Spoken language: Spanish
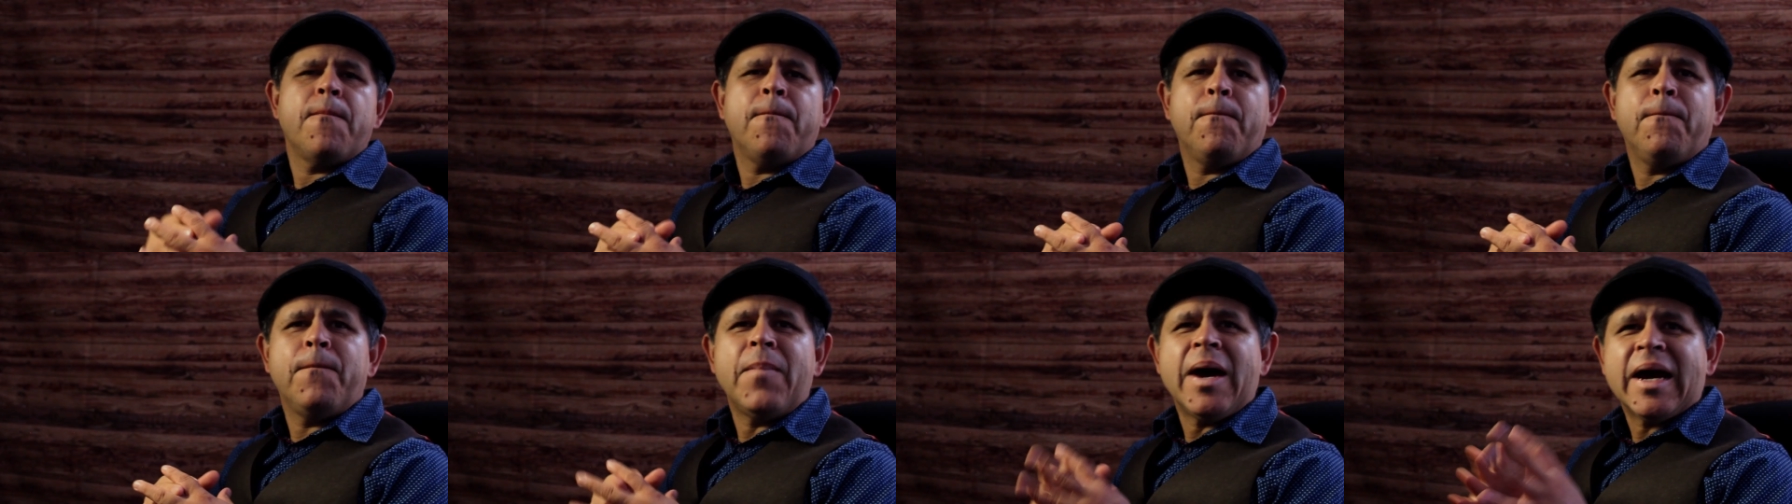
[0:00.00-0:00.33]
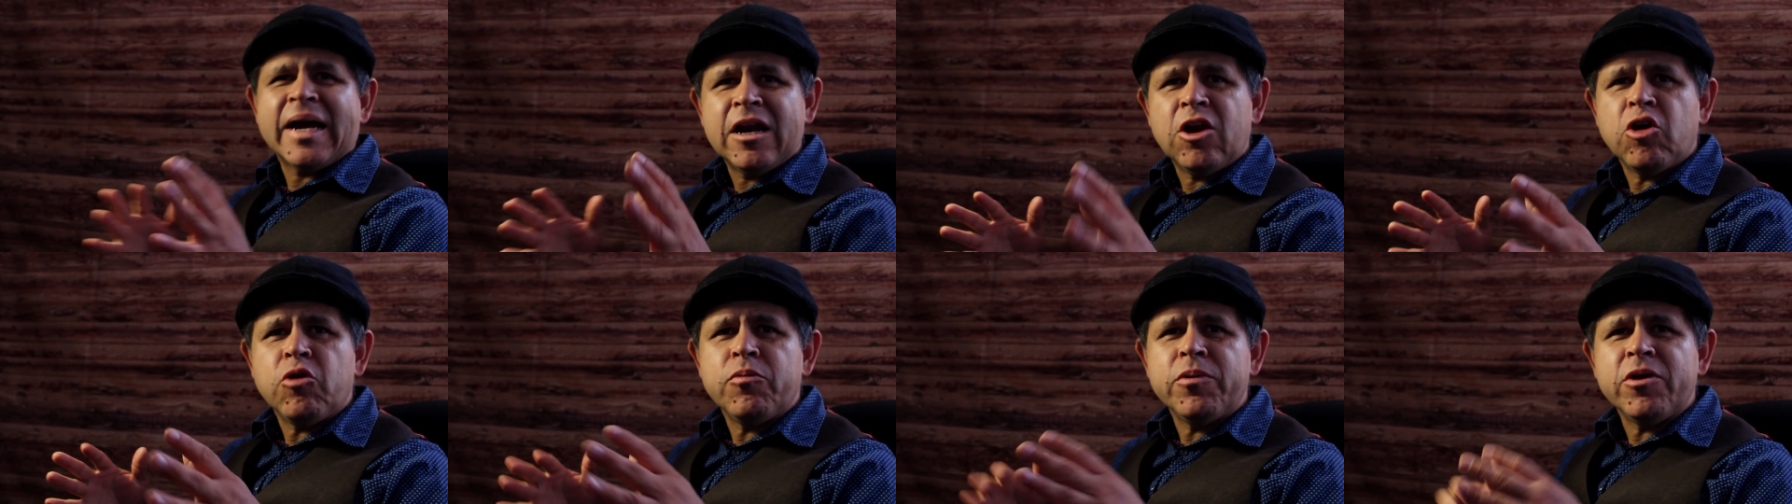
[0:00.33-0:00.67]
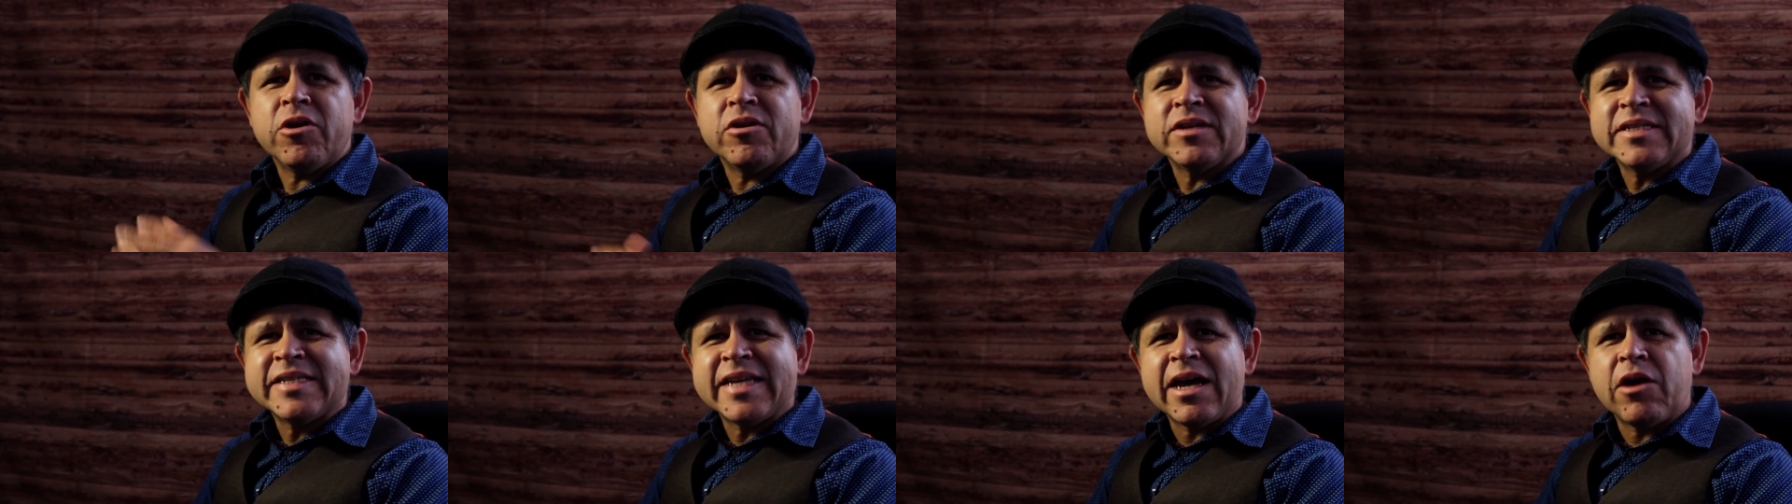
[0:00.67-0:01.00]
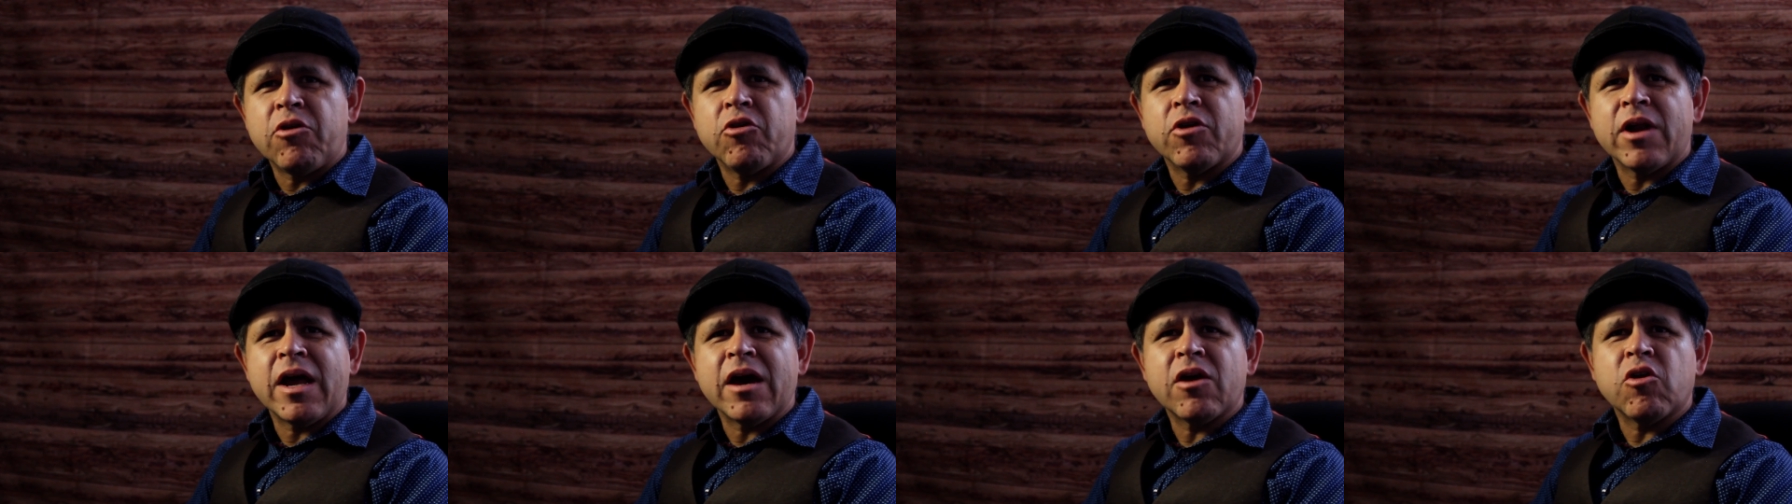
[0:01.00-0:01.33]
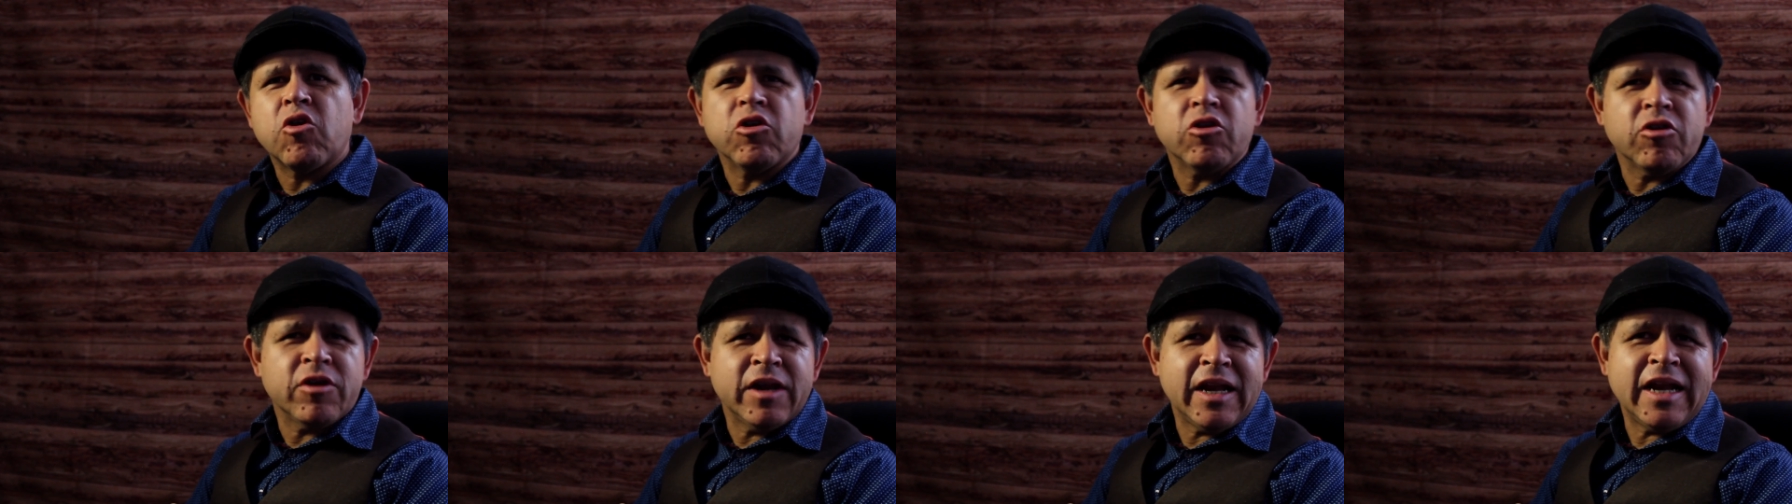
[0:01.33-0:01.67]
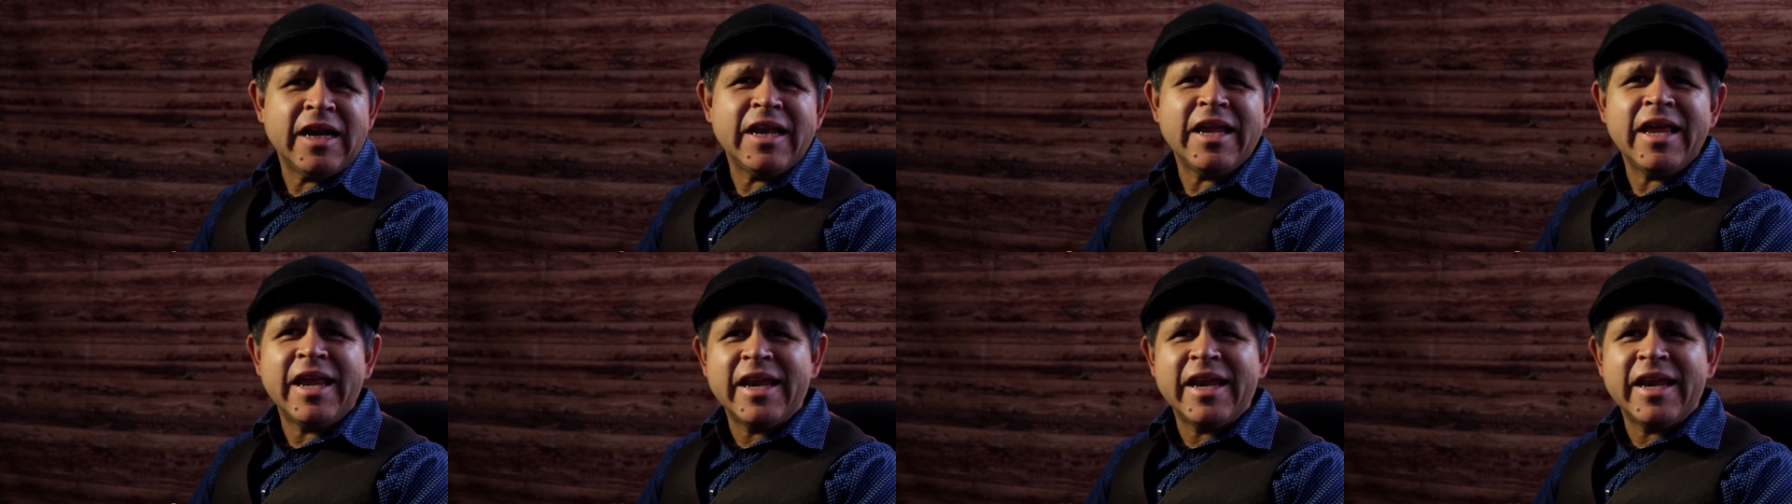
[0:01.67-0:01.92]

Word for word: Maclovio es ahora coronel